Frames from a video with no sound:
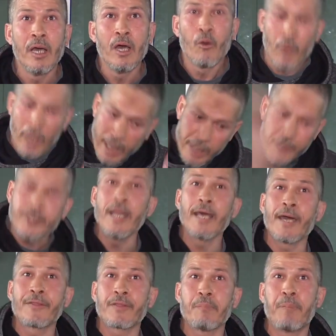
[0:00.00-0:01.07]
ولكن شي اللي
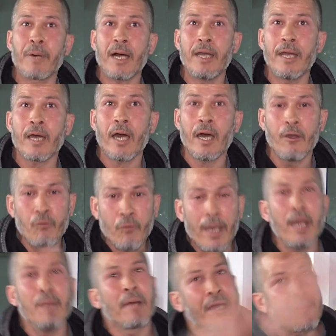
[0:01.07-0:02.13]
كيطبق عليه القانون
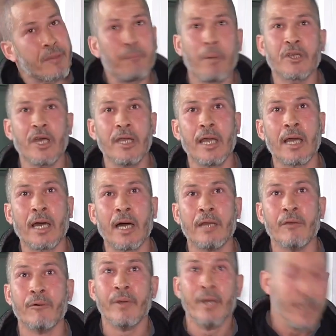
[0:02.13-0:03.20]
كاين اللي ما كيطبقش عليه القانون